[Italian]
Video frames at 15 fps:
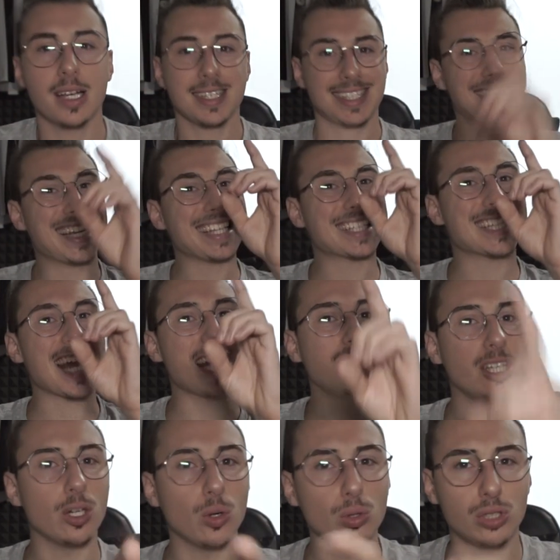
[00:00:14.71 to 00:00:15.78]
Se sei
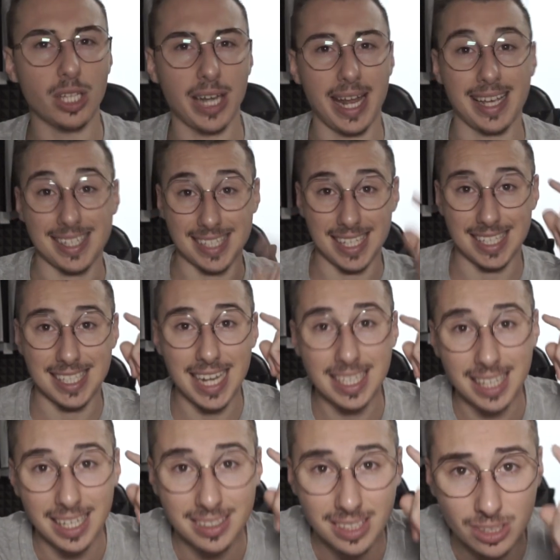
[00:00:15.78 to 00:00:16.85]
di Udine, se sei
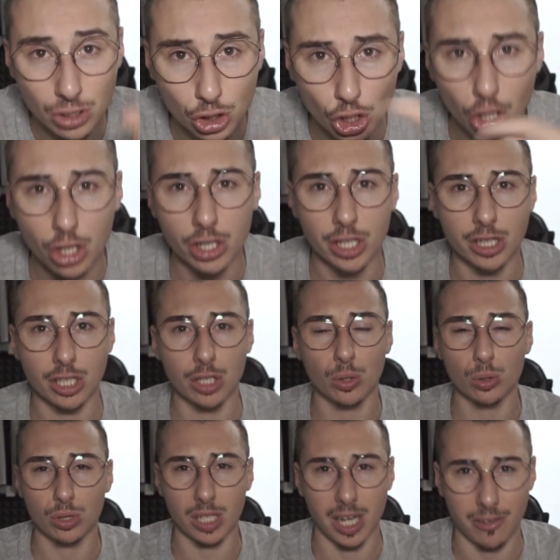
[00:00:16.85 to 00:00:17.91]
dei dintorni di
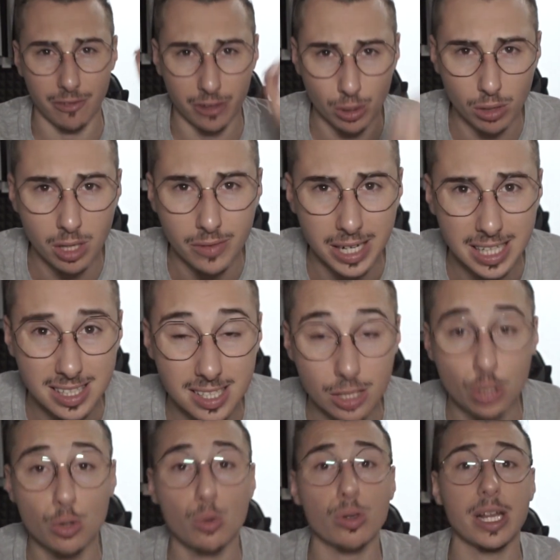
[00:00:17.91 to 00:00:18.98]
Udine, Friuli Venezia
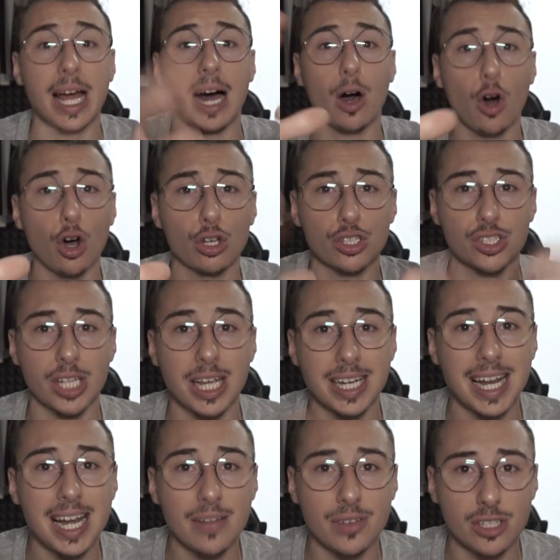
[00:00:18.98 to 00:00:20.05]
e Giulia, o sei
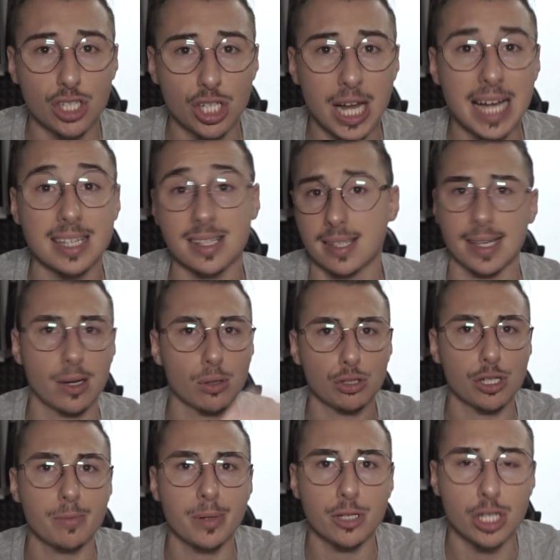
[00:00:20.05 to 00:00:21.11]
nelle vicinanze, o
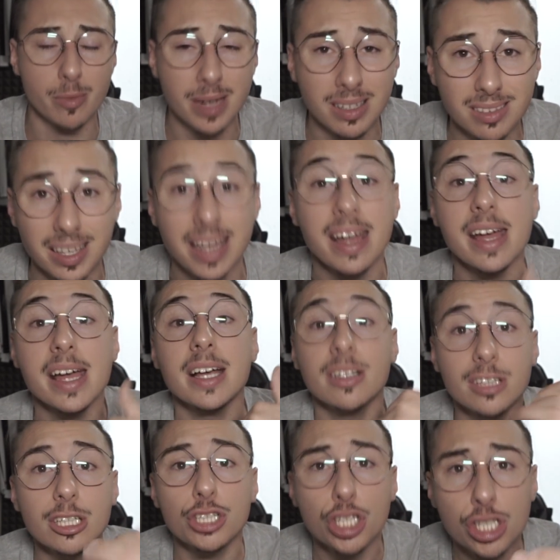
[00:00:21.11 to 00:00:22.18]
semplicemente
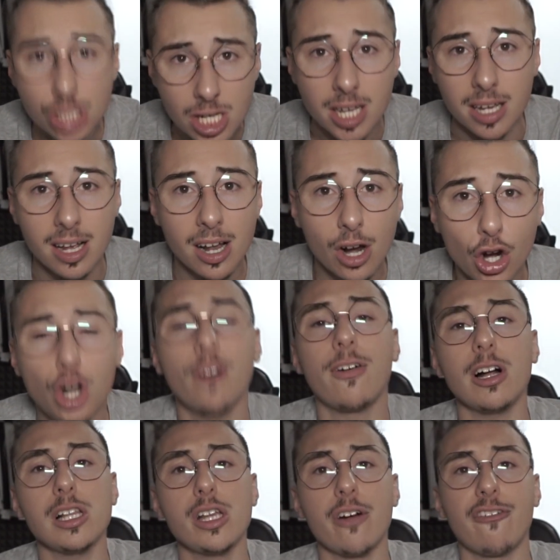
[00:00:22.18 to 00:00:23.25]
dici sì, lo
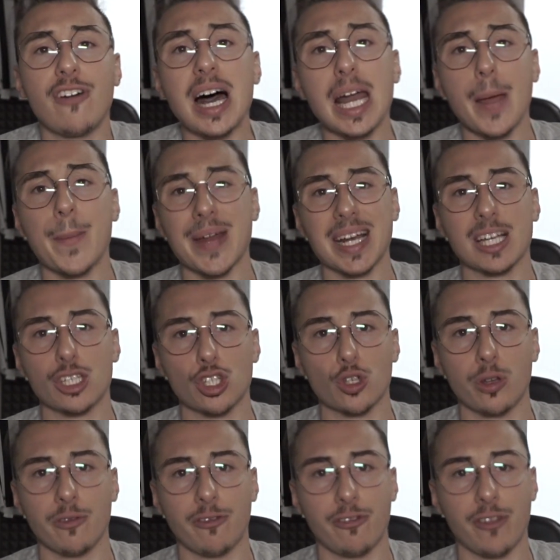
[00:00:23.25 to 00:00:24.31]
voglio fare perché sono in